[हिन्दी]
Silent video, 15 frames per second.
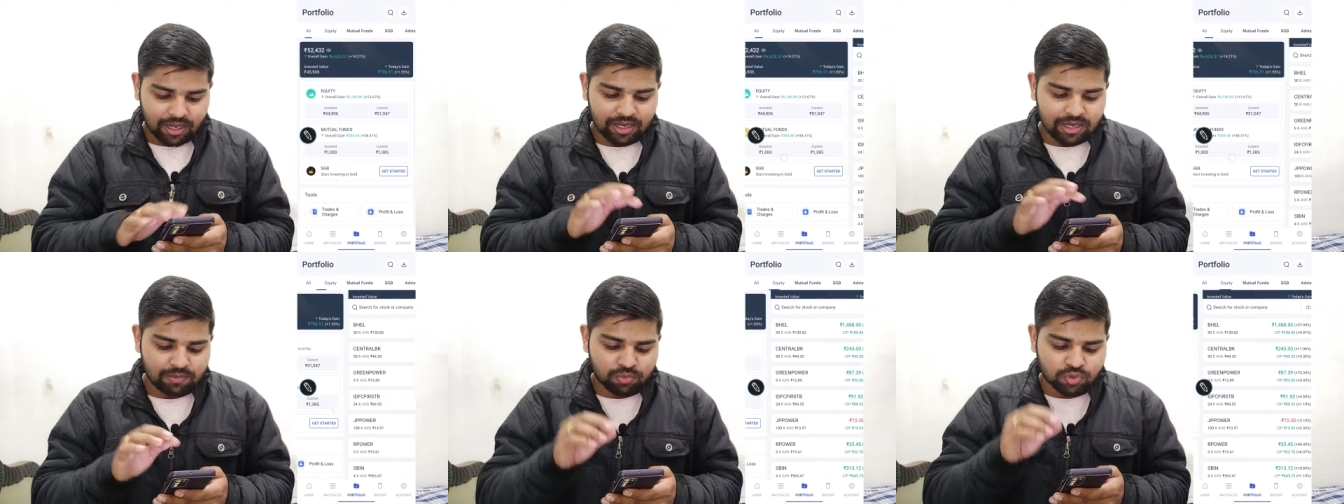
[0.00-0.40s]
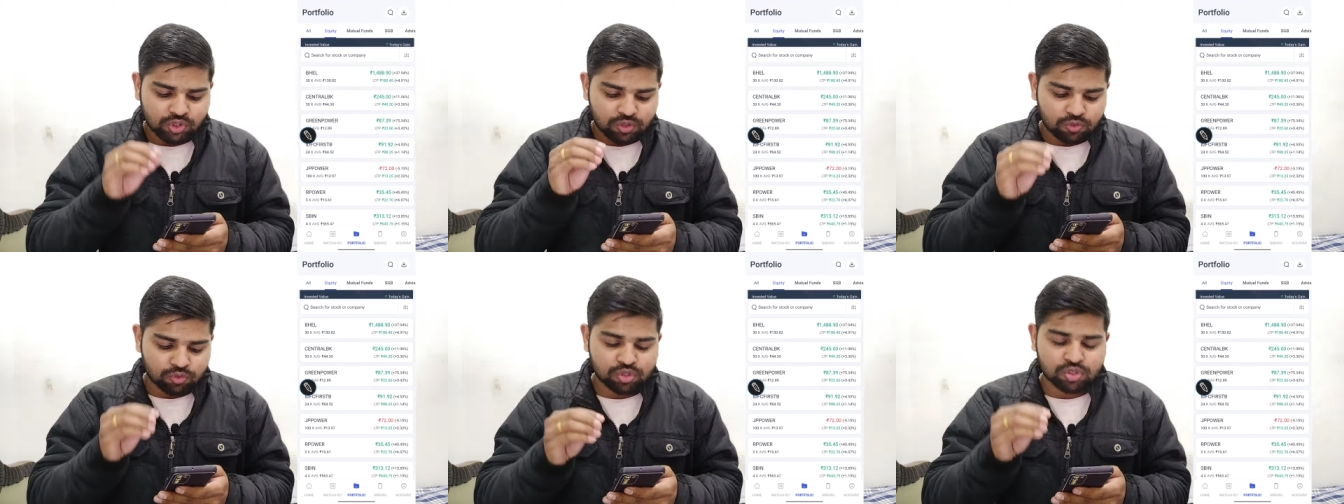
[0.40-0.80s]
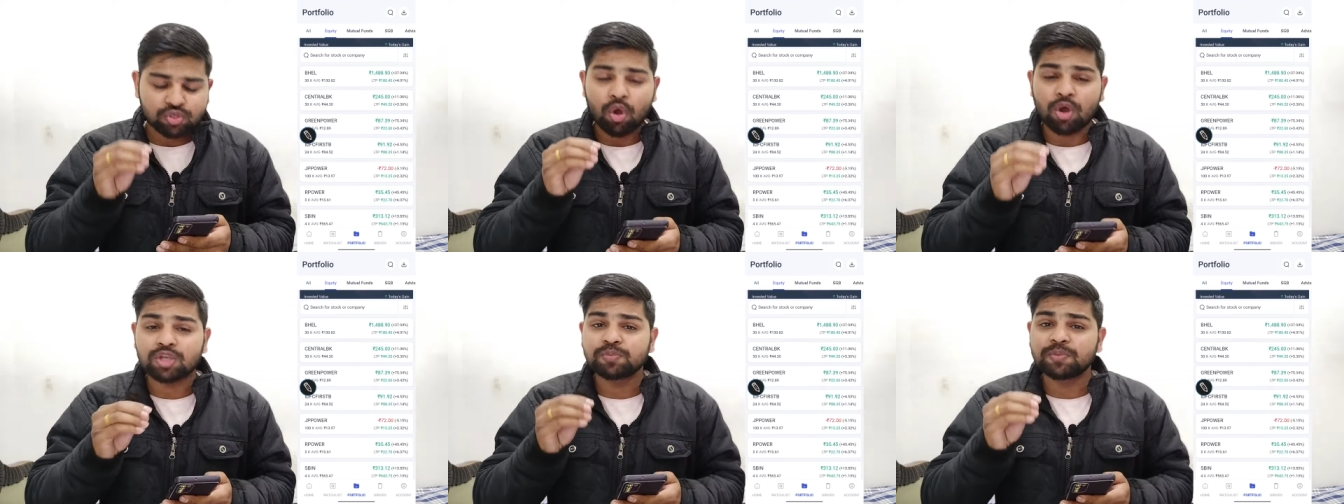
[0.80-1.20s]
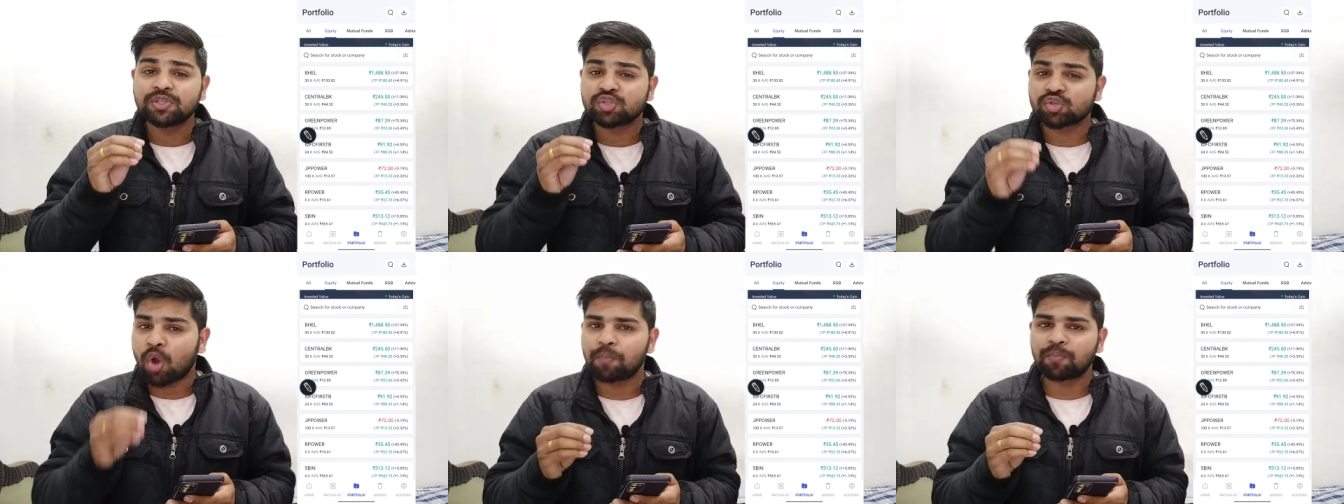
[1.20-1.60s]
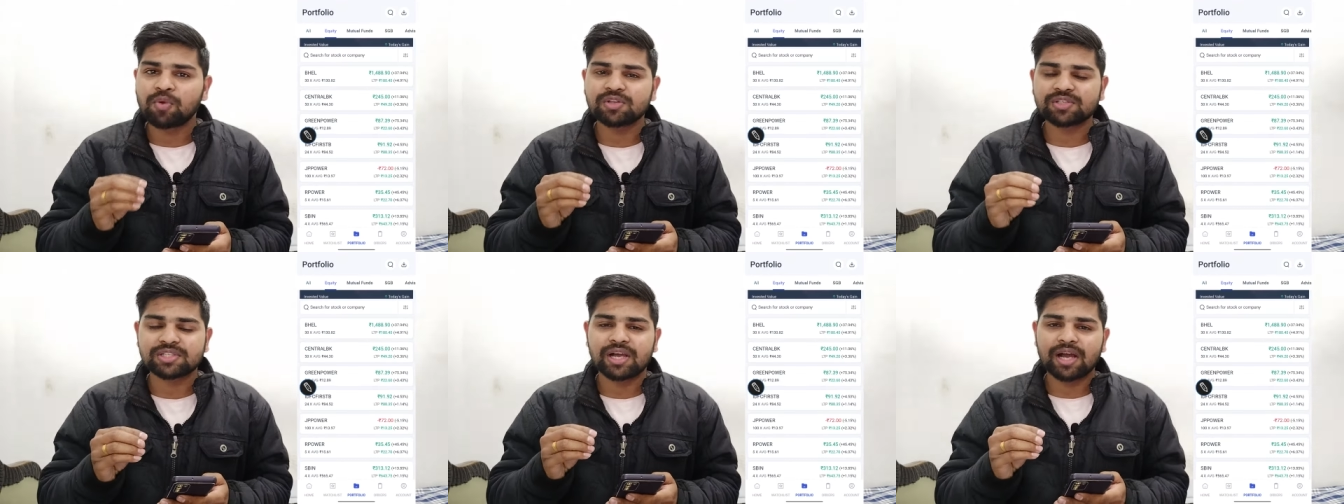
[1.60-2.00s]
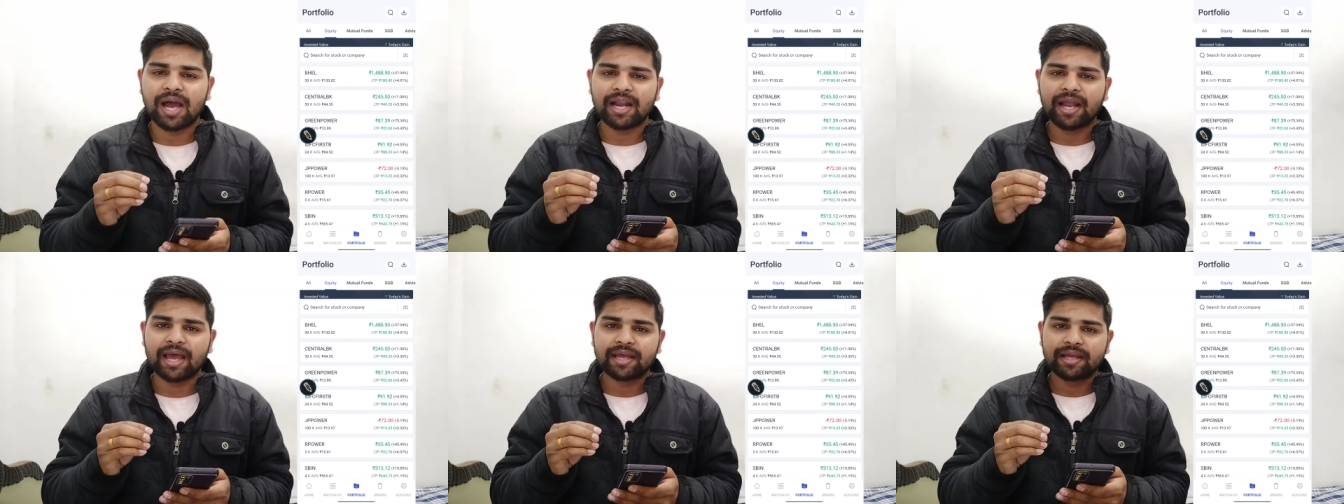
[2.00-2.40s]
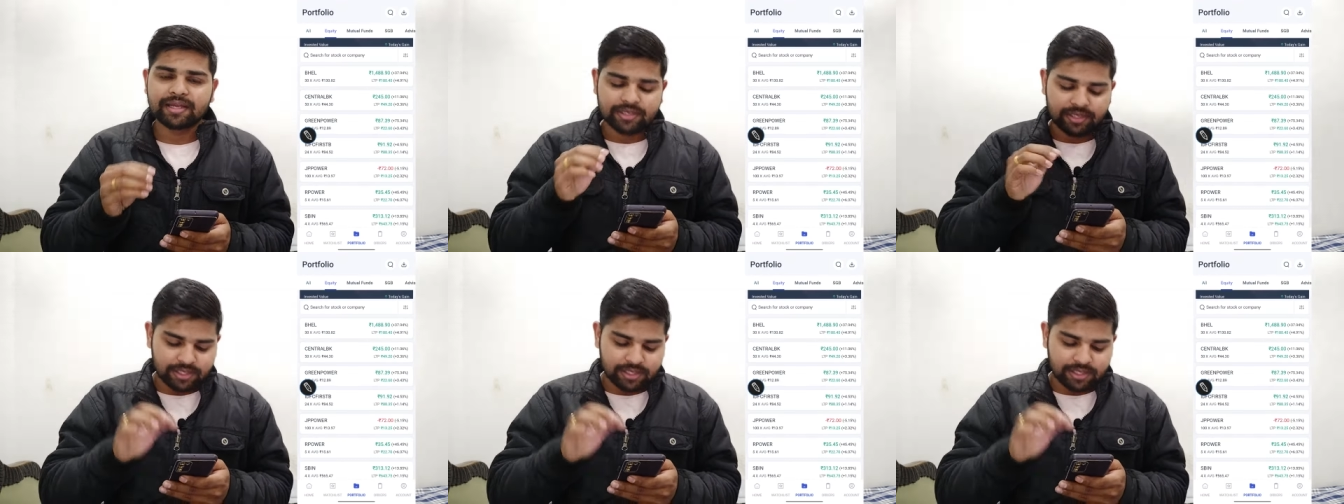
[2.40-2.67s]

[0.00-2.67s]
अगर मुझे उस स्टॉक्स में स्टॉप लॉस लगाना है